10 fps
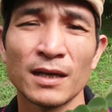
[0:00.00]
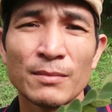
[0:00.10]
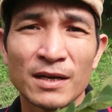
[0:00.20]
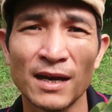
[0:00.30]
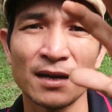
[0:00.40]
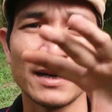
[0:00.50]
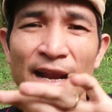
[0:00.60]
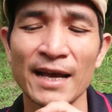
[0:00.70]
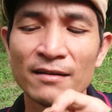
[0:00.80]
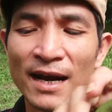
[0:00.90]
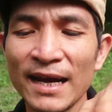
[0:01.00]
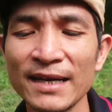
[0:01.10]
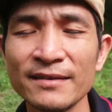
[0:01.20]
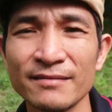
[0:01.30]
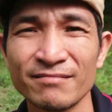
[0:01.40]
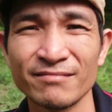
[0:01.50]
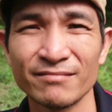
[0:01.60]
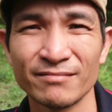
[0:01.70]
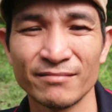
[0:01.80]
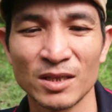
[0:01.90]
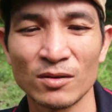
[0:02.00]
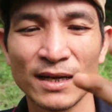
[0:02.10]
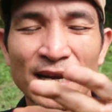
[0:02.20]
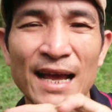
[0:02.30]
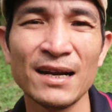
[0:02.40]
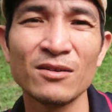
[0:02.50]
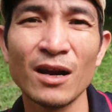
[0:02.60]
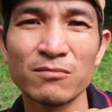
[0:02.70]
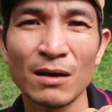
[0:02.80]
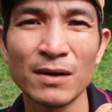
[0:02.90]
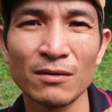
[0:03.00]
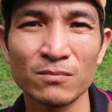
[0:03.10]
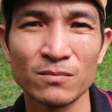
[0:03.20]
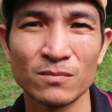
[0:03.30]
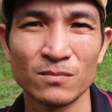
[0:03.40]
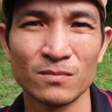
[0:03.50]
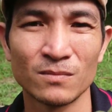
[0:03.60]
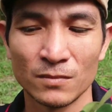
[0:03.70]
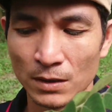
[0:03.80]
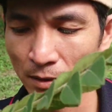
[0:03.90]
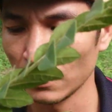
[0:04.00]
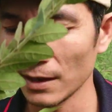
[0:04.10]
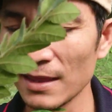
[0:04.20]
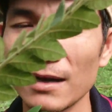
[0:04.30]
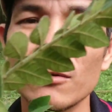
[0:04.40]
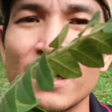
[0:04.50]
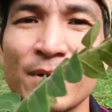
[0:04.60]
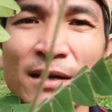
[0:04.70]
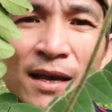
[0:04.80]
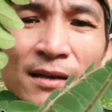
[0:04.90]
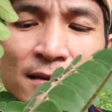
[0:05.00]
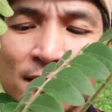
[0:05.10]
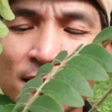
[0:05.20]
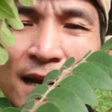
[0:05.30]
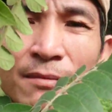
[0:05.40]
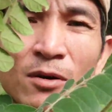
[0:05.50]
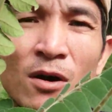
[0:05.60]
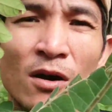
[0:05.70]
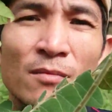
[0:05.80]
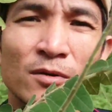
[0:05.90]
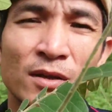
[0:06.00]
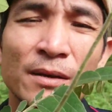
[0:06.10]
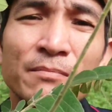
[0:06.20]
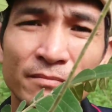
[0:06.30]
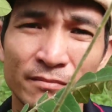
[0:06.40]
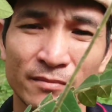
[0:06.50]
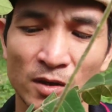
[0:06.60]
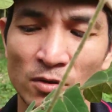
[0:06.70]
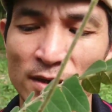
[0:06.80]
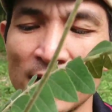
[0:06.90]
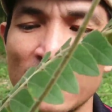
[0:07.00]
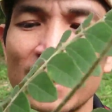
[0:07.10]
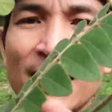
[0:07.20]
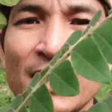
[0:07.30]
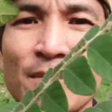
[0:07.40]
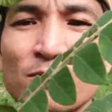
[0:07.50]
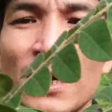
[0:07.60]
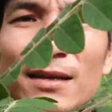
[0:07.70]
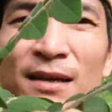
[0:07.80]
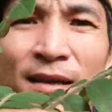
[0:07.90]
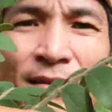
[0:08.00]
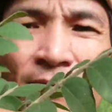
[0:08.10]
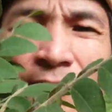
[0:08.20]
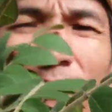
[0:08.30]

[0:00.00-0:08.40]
cây mật nhân thì lá nó láng còn này lá nó có lông lông lông cái thân của cây mật nhân á, là màu đỏ màu tím còn thân này là cái màu xanh vậy nè